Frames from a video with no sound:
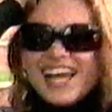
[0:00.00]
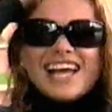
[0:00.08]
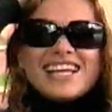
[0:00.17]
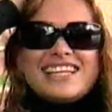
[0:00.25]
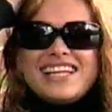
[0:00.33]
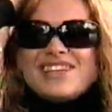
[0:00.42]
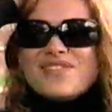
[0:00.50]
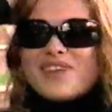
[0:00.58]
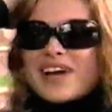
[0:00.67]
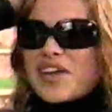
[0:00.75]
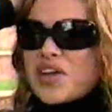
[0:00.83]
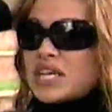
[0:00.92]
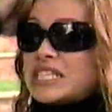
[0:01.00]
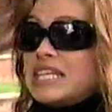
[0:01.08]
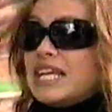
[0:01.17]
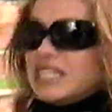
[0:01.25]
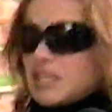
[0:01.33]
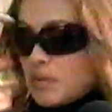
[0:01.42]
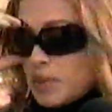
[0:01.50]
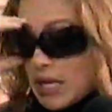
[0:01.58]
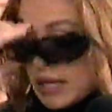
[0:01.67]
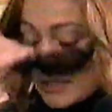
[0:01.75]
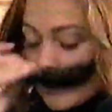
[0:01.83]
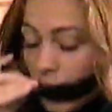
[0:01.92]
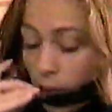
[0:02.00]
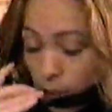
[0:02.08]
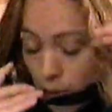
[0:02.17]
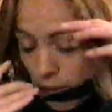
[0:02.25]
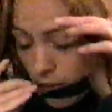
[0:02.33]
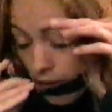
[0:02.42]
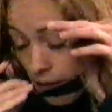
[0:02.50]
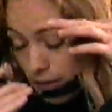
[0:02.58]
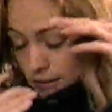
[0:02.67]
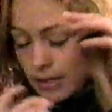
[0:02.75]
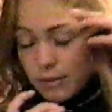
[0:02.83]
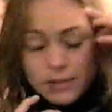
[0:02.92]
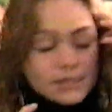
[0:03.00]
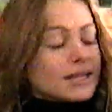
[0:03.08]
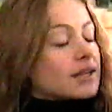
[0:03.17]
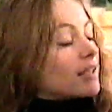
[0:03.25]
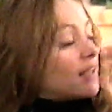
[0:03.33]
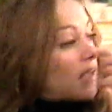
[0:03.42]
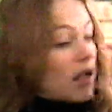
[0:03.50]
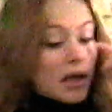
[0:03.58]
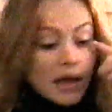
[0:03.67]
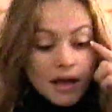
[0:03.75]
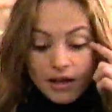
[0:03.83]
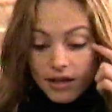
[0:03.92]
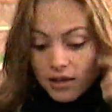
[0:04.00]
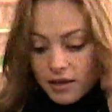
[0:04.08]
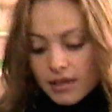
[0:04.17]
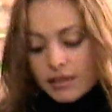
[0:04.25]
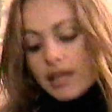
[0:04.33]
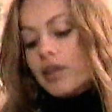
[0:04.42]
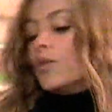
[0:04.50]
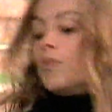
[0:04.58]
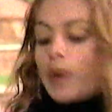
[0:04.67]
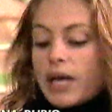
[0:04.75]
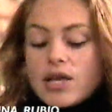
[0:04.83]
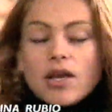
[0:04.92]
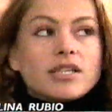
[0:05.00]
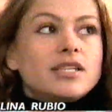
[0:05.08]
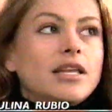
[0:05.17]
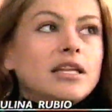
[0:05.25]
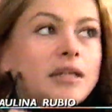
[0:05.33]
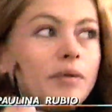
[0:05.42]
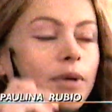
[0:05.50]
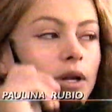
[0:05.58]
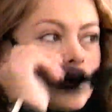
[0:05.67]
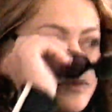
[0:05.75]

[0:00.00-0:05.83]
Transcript: He tenido un pequeño accidente, mira, aquí tengo un poco de, ¿sabes? Aquí tenido un pequeño accidente, pero